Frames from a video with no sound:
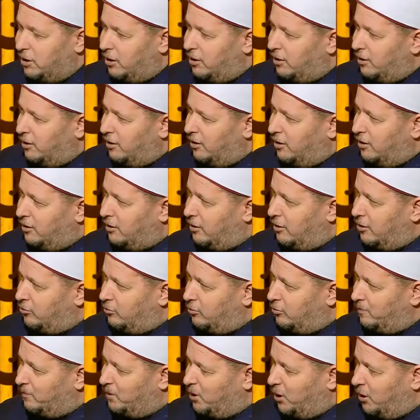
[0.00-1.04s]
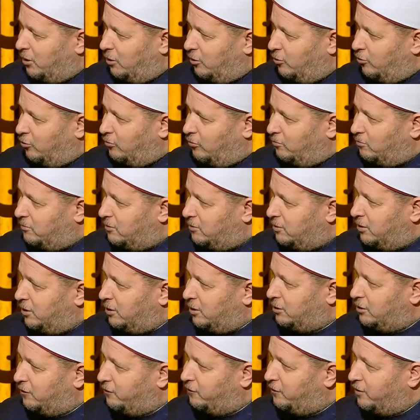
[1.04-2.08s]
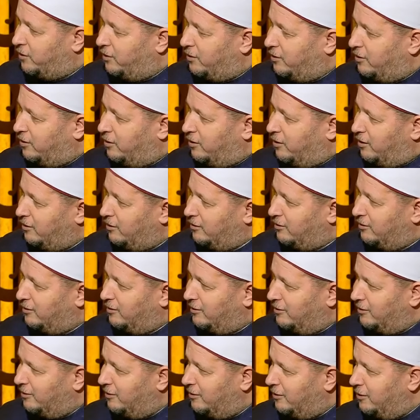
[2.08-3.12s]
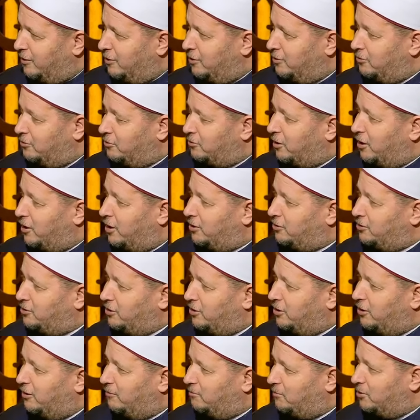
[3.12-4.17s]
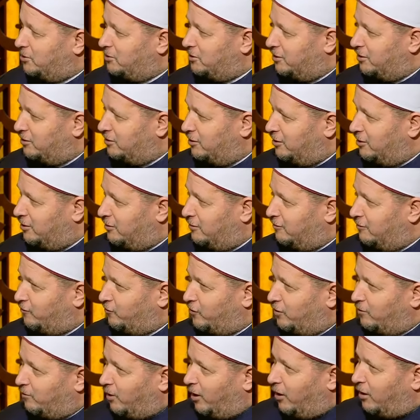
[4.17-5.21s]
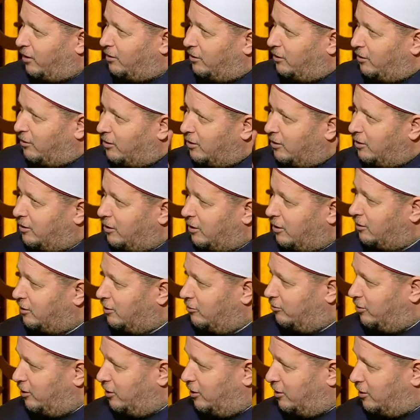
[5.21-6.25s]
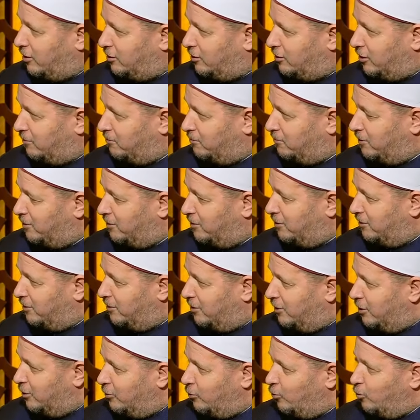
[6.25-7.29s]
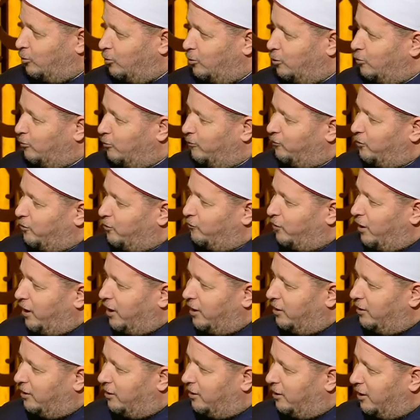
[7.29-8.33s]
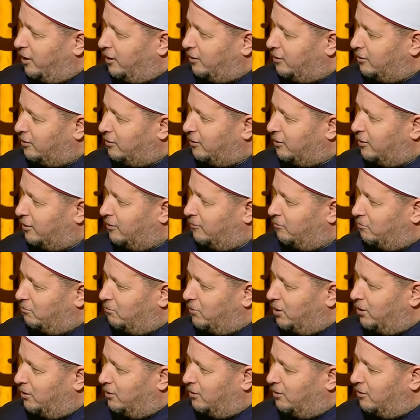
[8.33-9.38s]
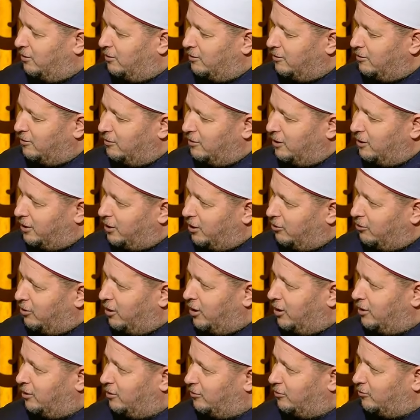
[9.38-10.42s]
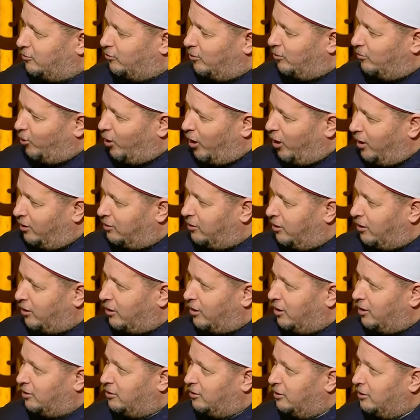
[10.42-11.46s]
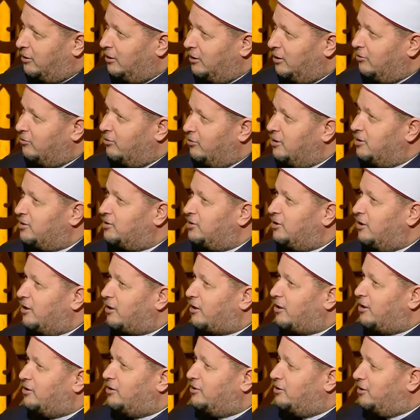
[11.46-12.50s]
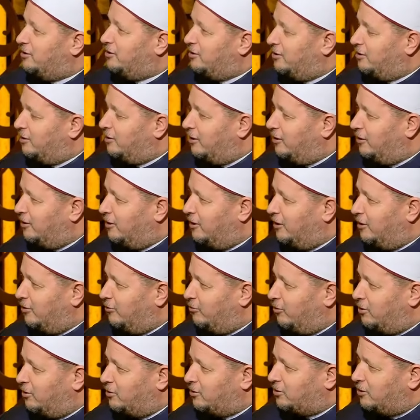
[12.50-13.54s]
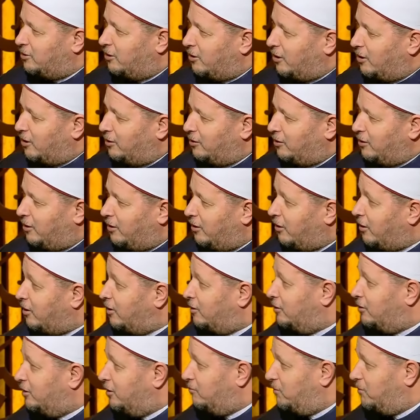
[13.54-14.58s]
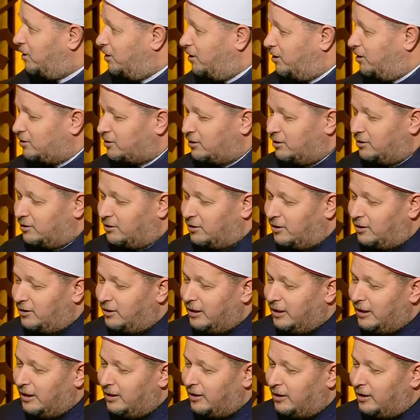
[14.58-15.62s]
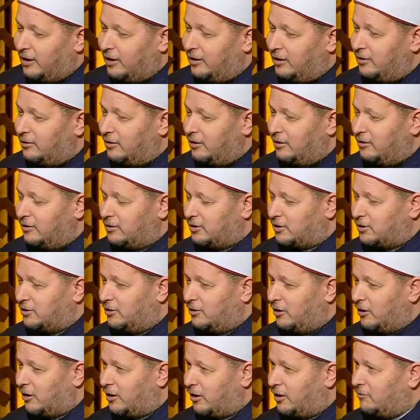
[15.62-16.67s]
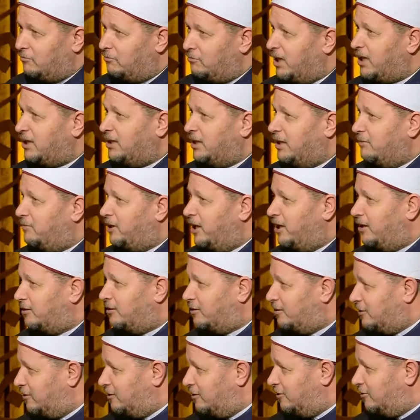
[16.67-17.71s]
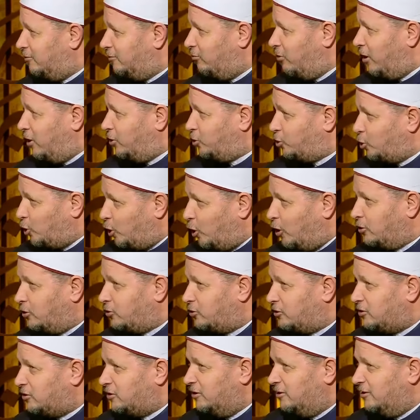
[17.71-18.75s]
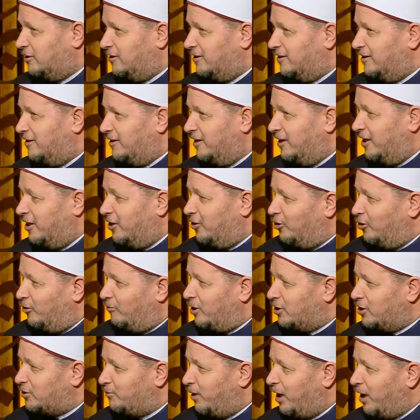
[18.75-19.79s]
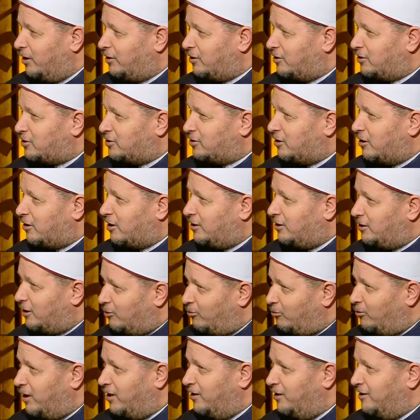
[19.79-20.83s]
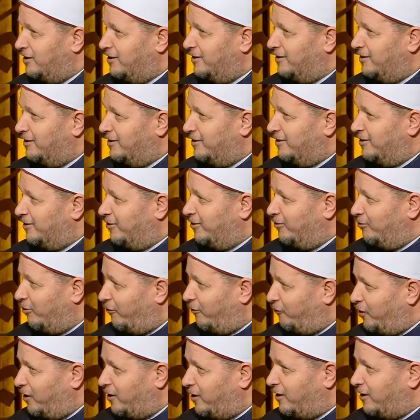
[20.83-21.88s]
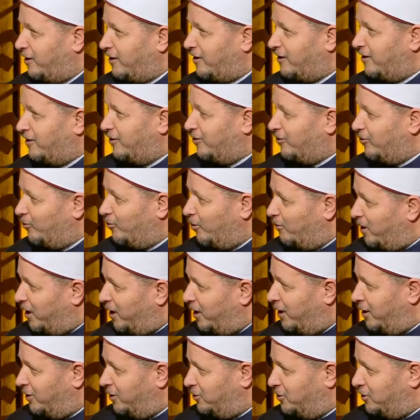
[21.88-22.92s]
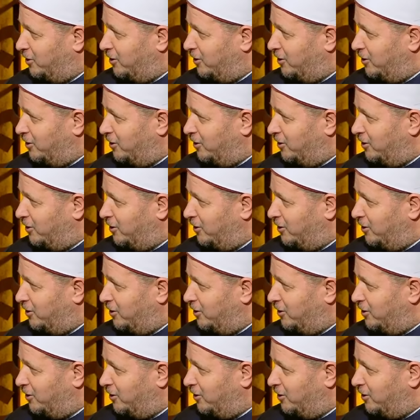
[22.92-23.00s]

الآن أو من اليوم احتفالية لإنتاج علمي جديد في معرض القاهرة الدولي للكتاب نعم. كل يوم في فعاليات من ندوات ومحاضرات وإصدارات جديدة وإصدارات كان قديما يا سيدنا كانت الإصدارات مكتبات وأشخاص اليوم أصبحت إصدارات دولة وفكر نعم. نعم. ومنهج